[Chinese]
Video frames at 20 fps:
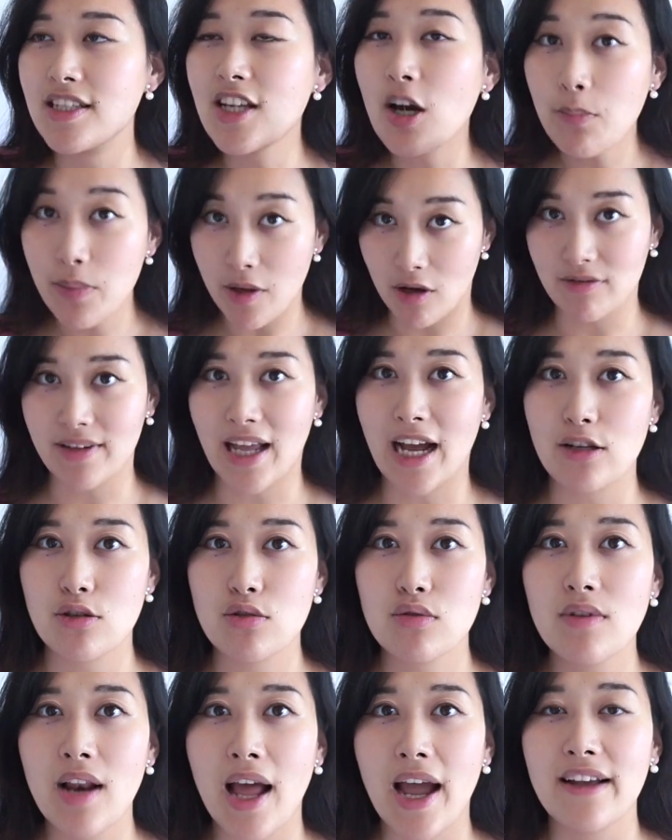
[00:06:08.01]
要表达
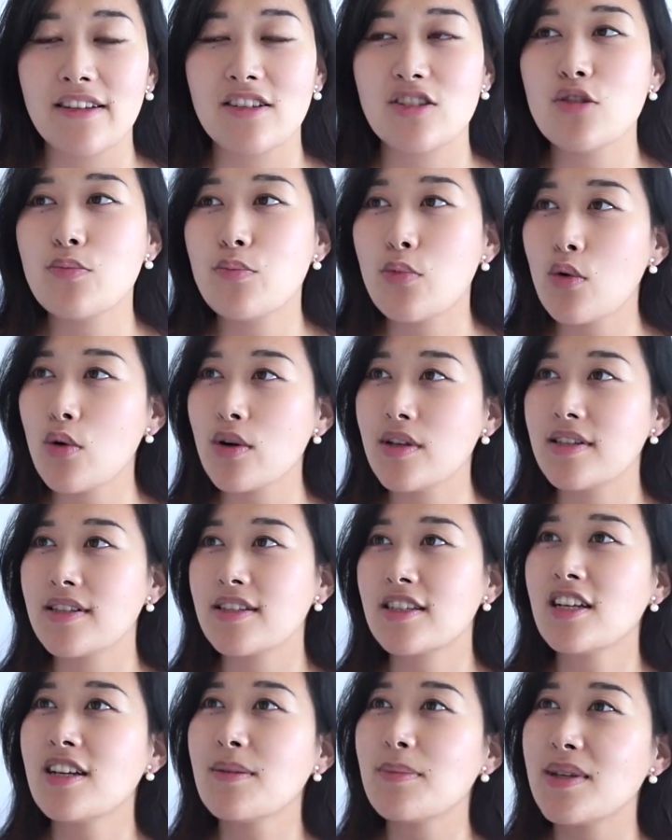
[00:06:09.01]
出来，你就不会
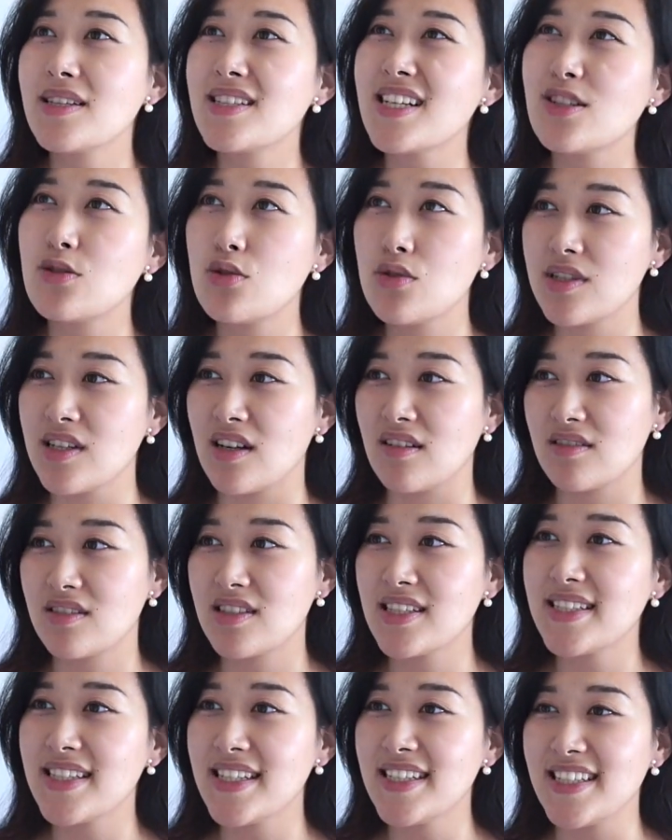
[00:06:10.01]
特别再去想
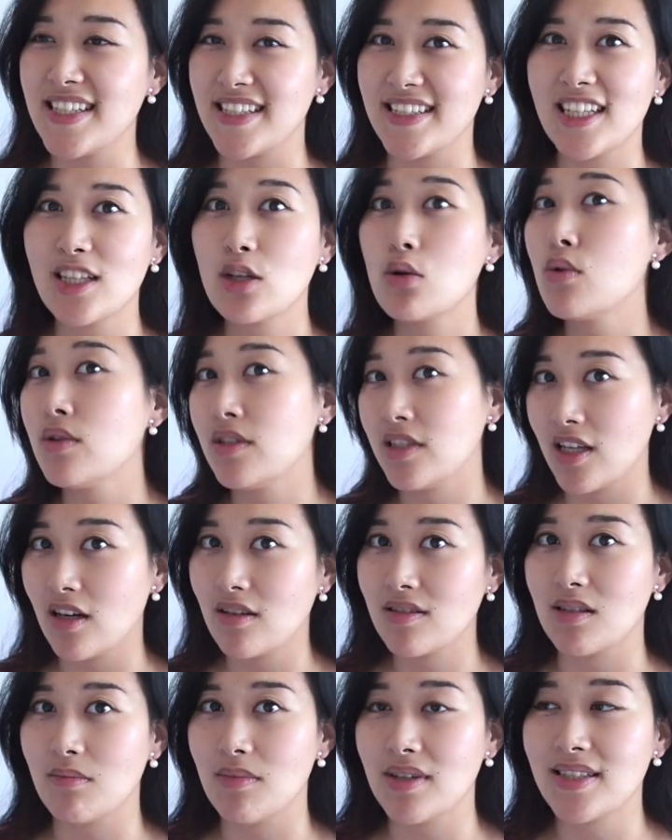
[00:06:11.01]
这些简单的问题
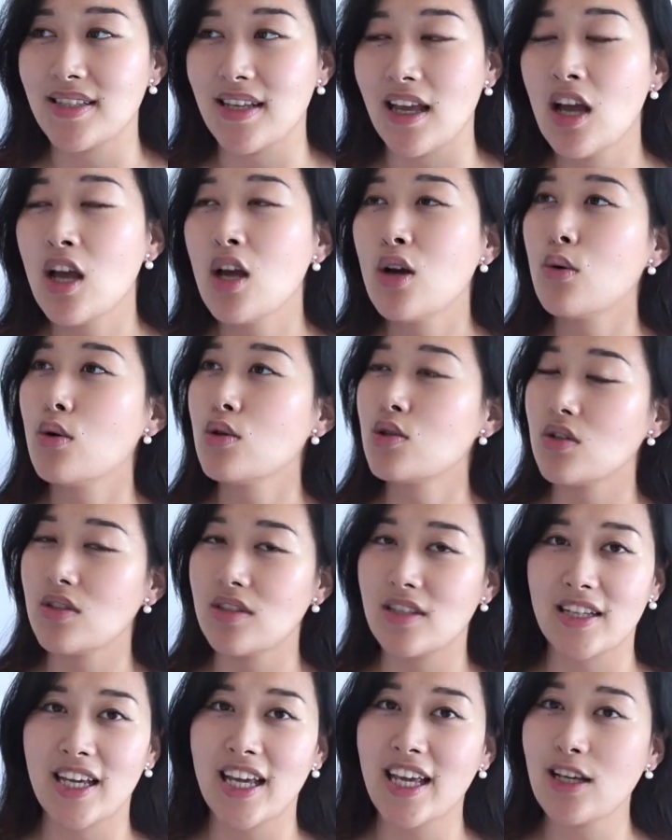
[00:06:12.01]
要怎么写，或者
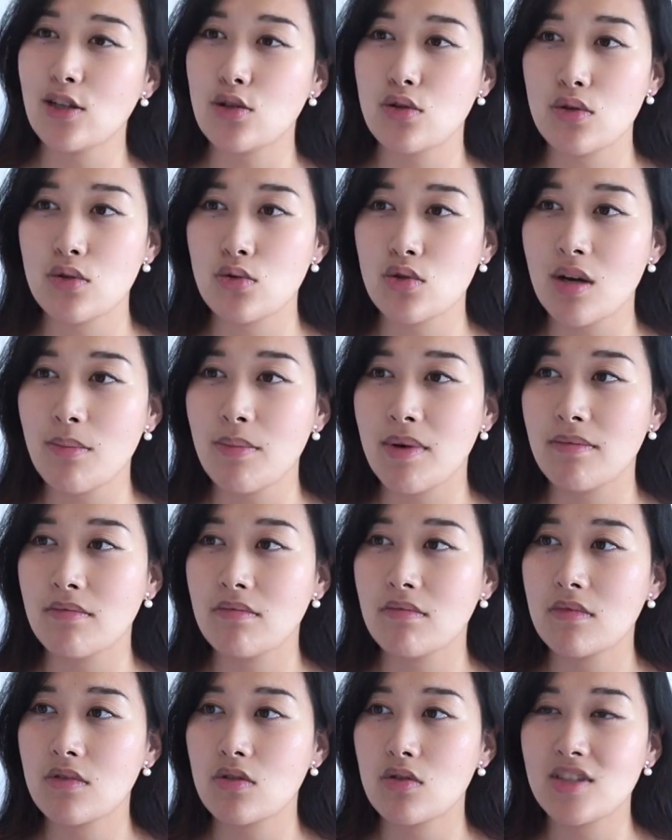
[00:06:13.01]
你可以去专门
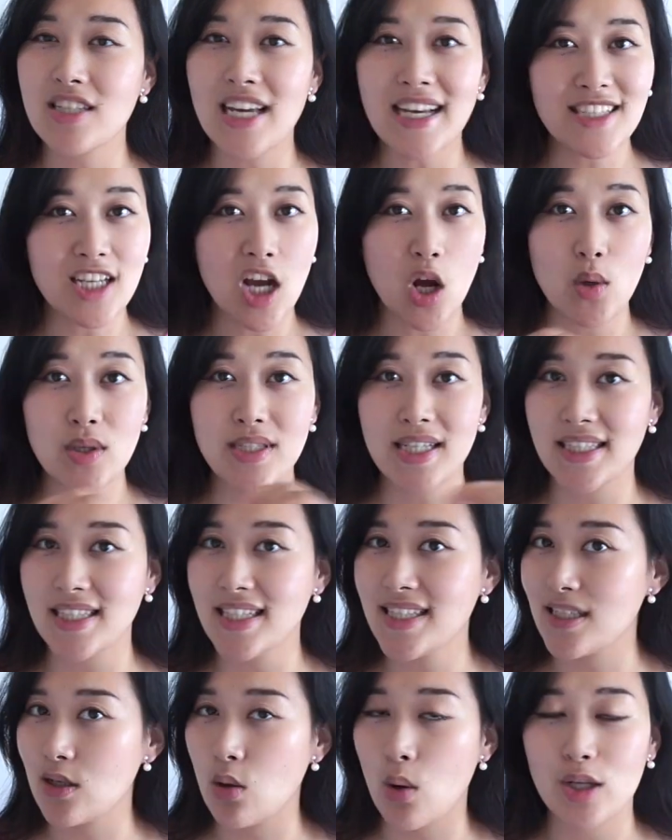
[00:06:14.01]
去摘抄一些
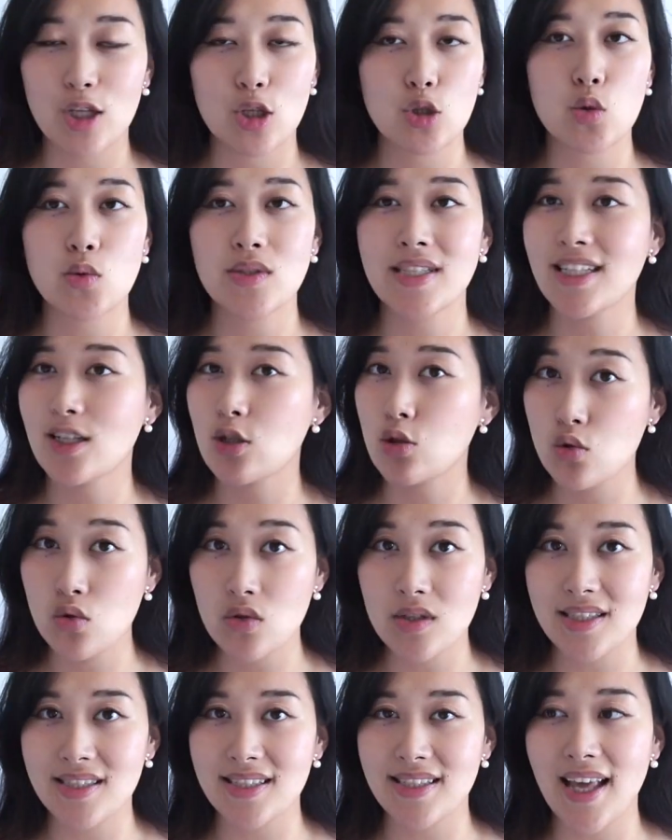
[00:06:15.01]
你喜欢的作家的
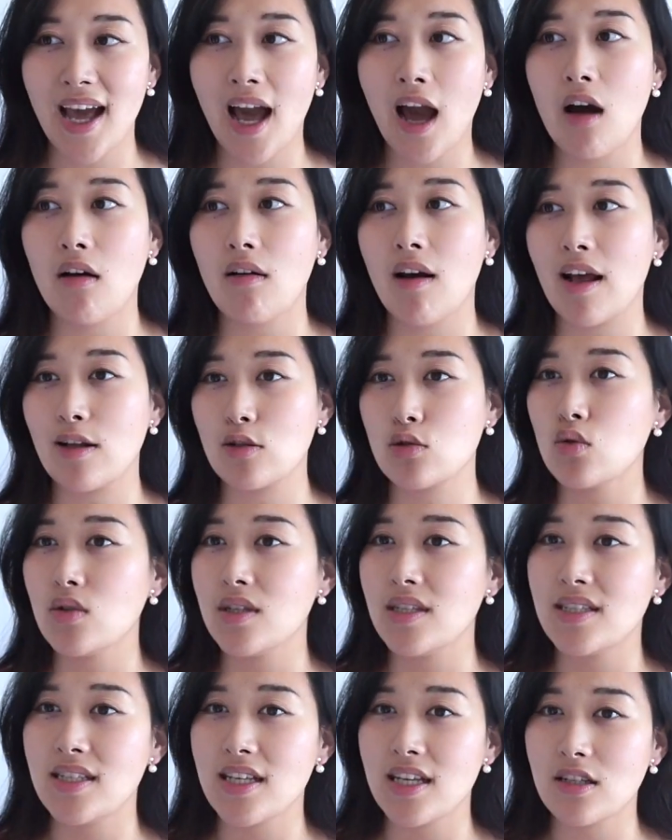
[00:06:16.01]
句子也好啦，做
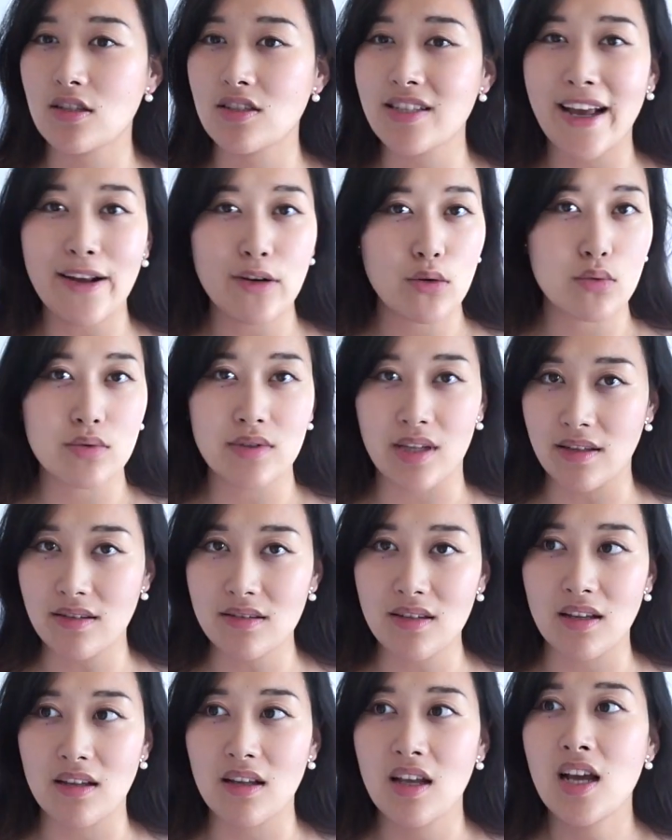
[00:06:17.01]
一些摘录等
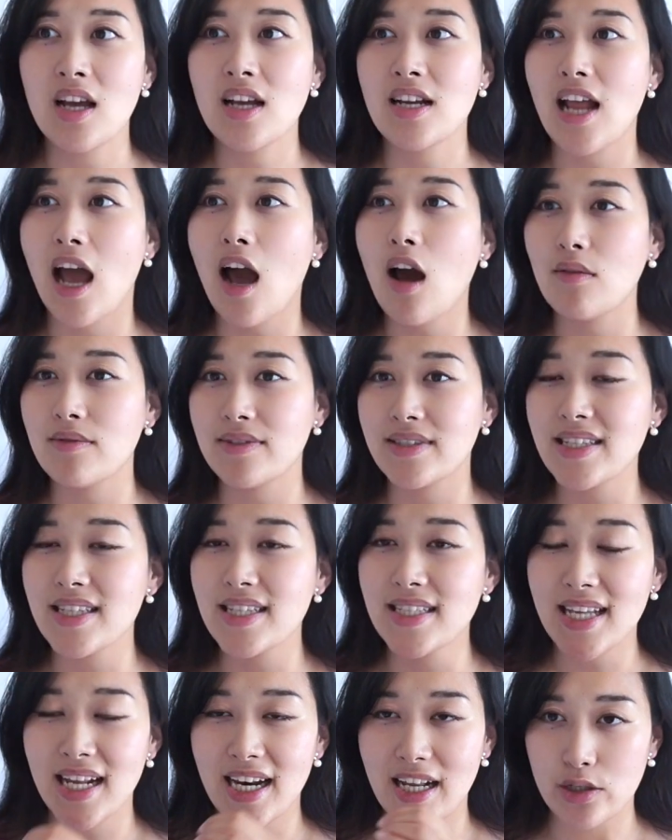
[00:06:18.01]
等，然后我们自
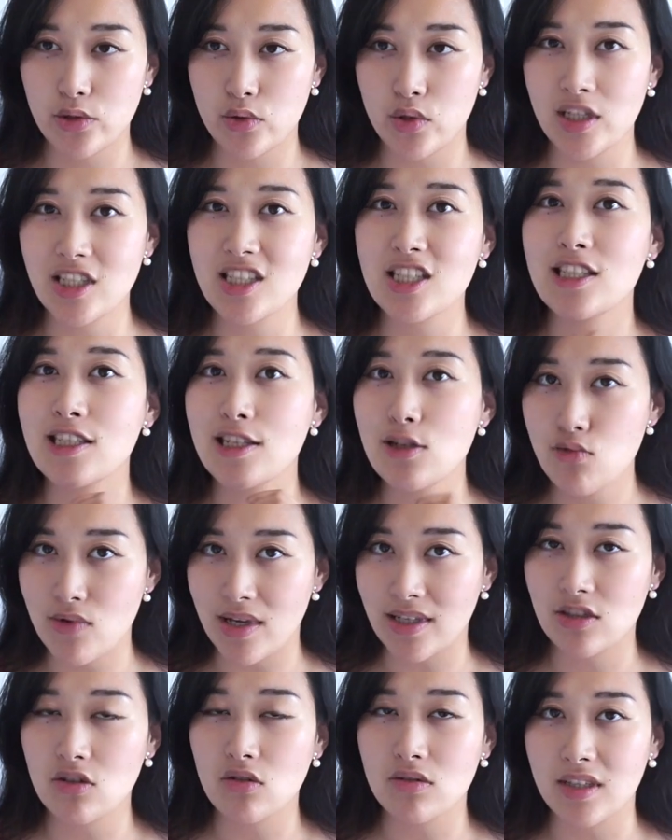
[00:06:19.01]
己再来学习去
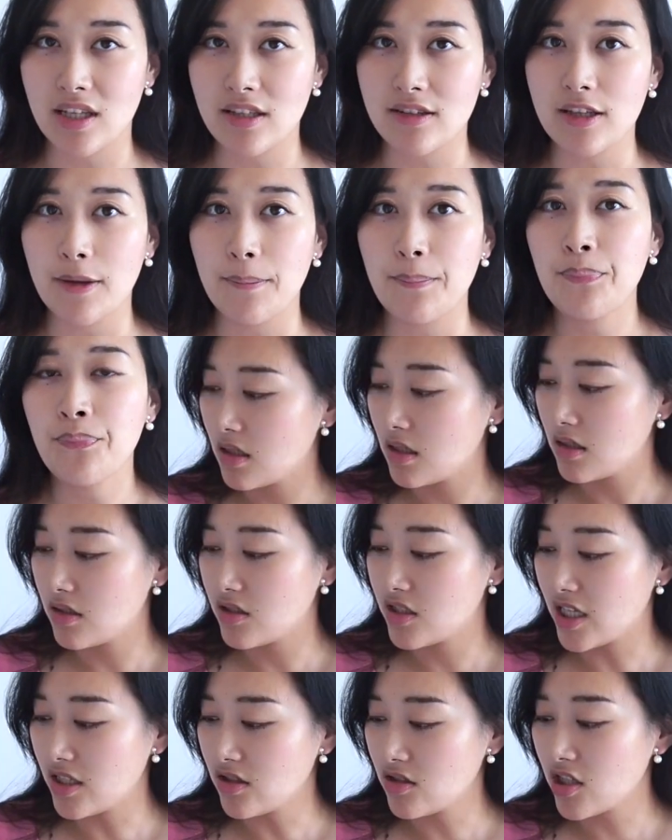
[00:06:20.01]
研究等等。呃，
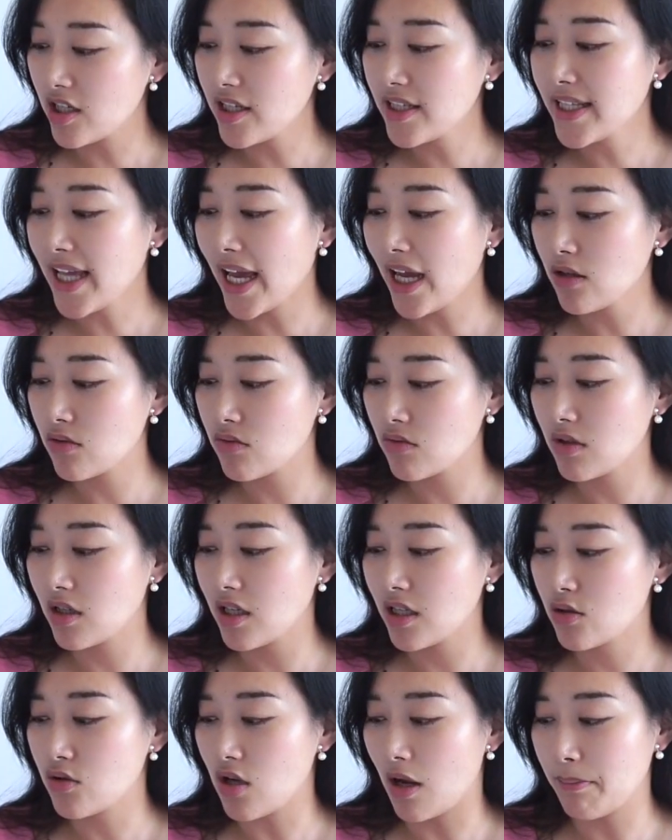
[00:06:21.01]
人称该如
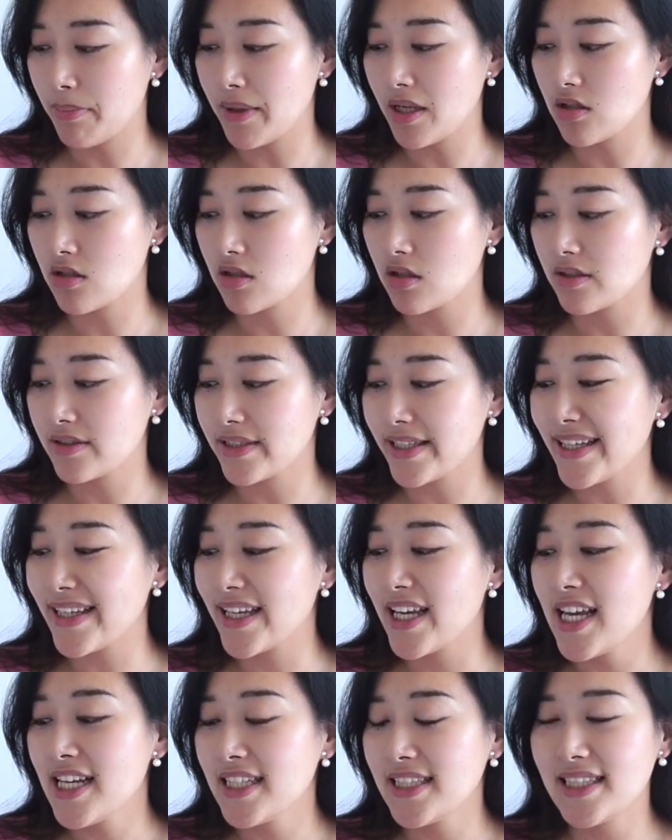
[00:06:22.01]
何转变设定？
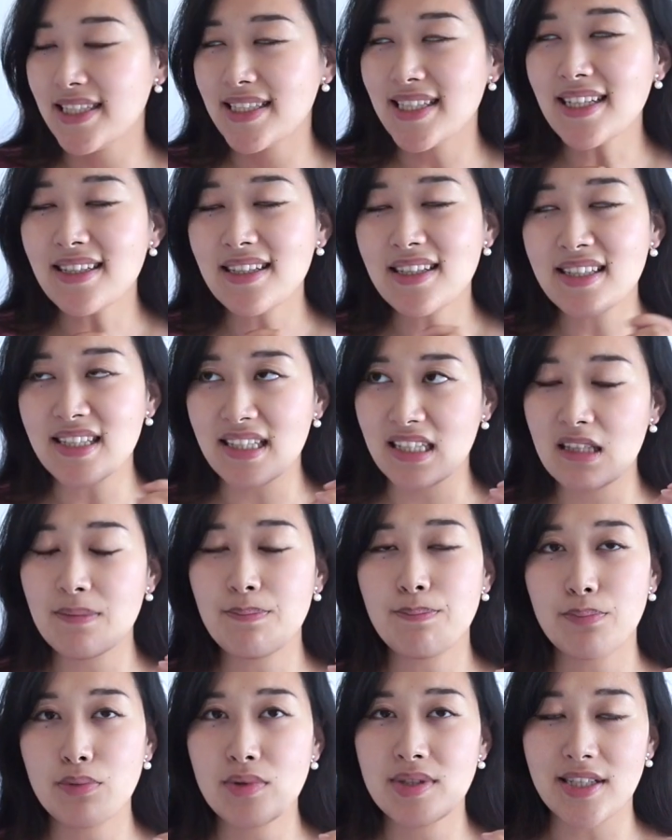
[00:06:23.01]
你在你写一
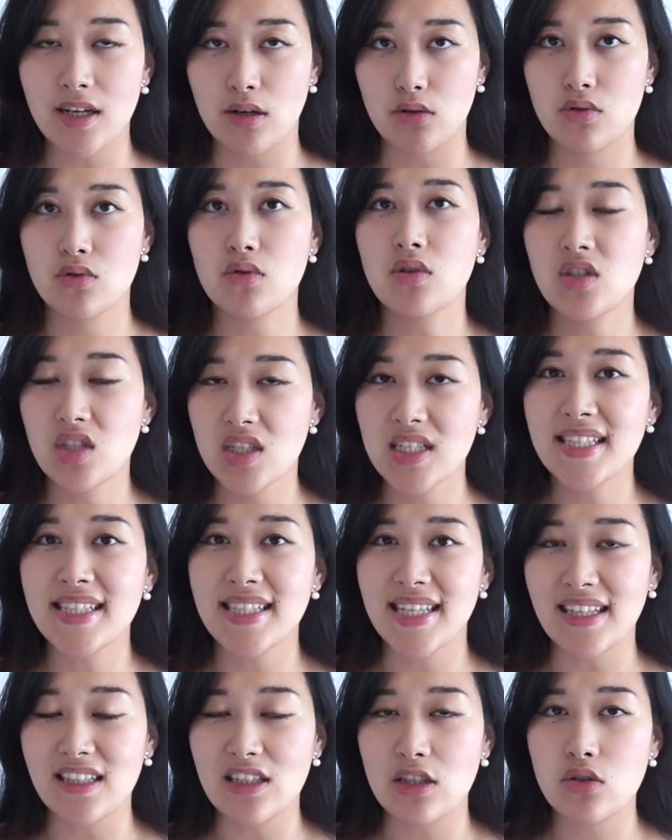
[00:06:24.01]
部小说之
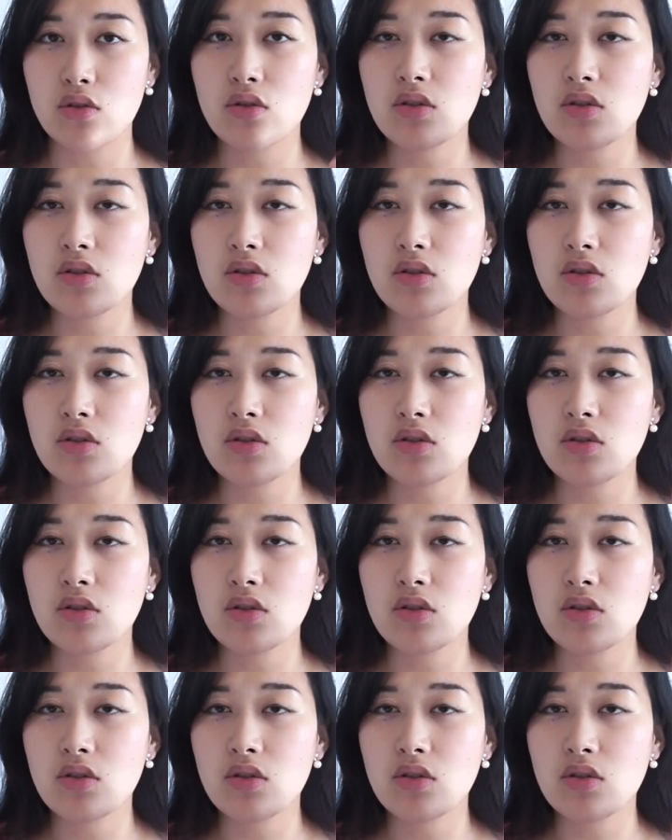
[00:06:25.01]
前。